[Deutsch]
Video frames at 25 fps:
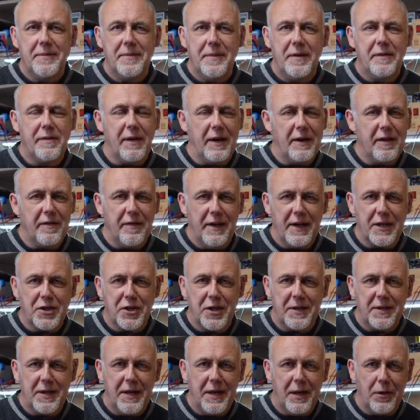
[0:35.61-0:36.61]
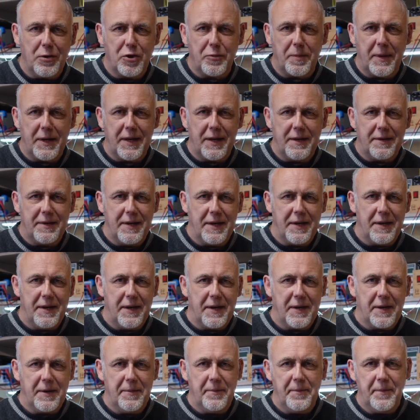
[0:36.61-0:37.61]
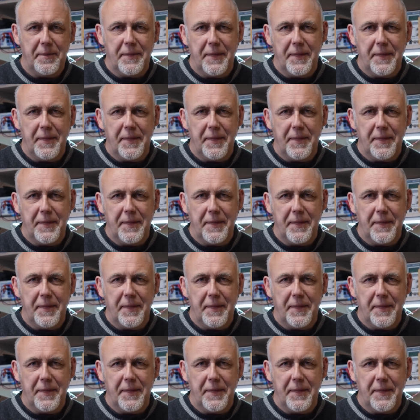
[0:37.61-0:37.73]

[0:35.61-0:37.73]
in Franks Werkstatt der Lautsprechertechnik.